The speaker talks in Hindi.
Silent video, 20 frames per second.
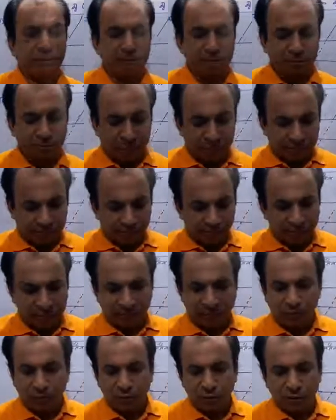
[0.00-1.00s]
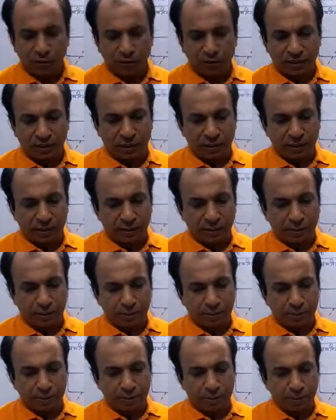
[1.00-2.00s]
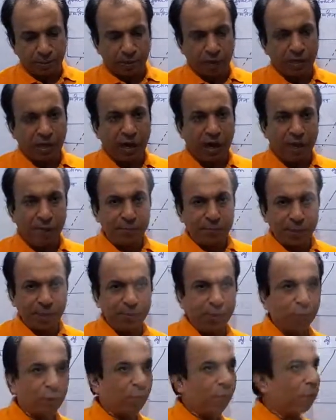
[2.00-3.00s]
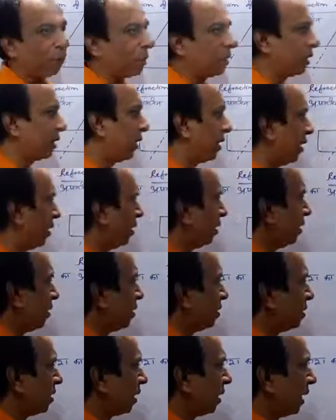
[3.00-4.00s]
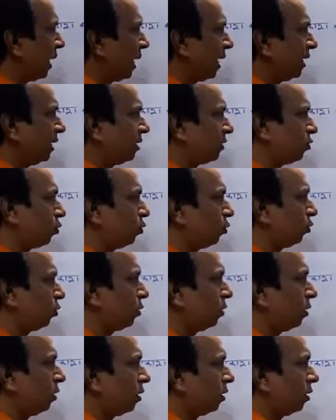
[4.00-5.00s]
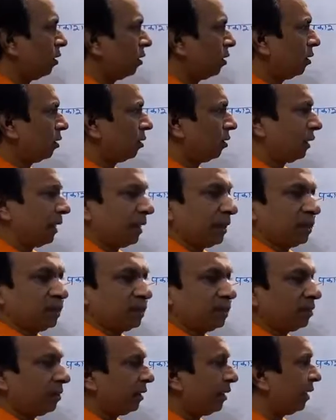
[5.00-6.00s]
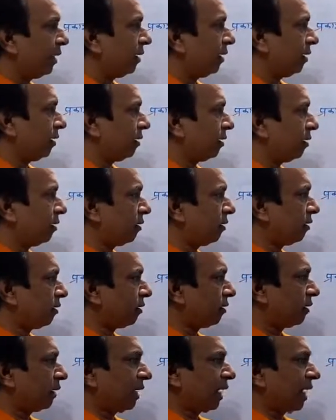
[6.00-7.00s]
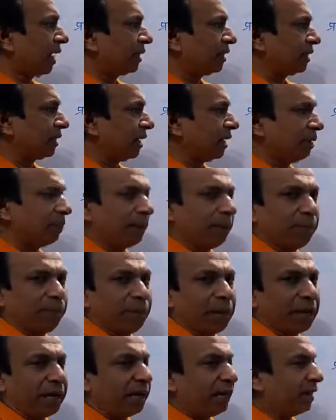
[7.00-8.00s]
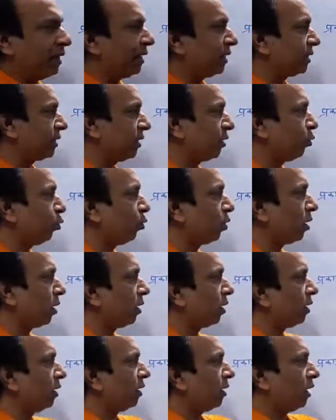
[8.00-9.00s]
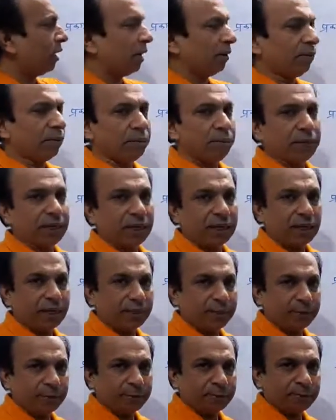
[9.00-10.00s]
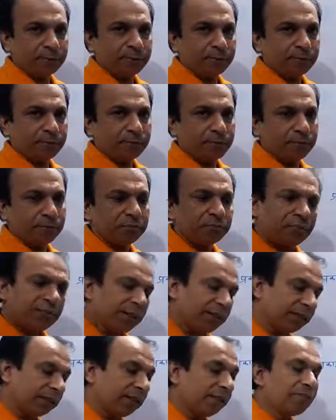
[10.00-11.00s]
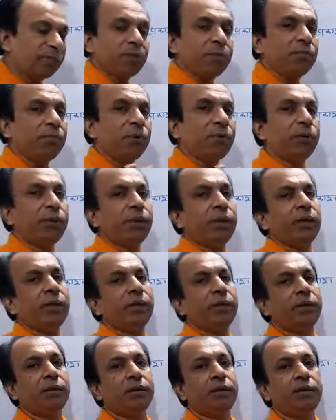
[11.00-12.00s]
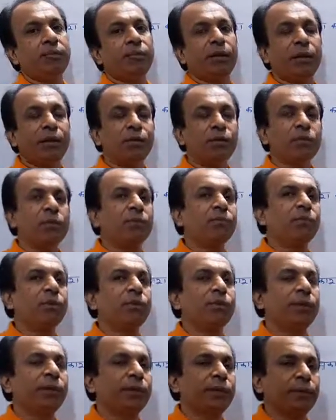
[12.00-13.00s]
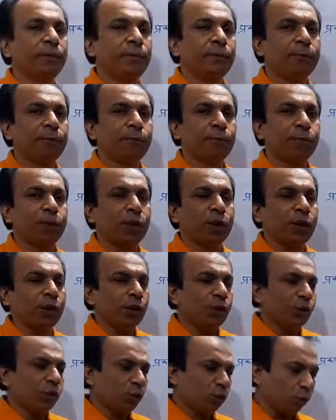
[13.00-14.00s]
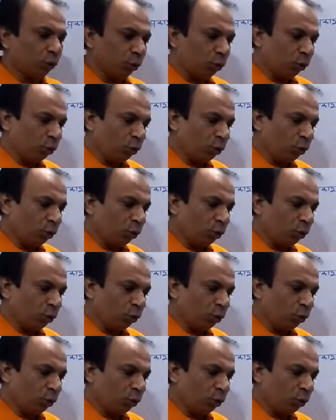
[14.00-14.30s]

में मीडियम कैसा हो सकता है आप ये भी तो बोल सकते हैं सर लाइट जो डेंस ये ग्लास स्लैब या पानी इससे होकर हवा में जाए एकदम संभव है बिल्कुल संभव है तो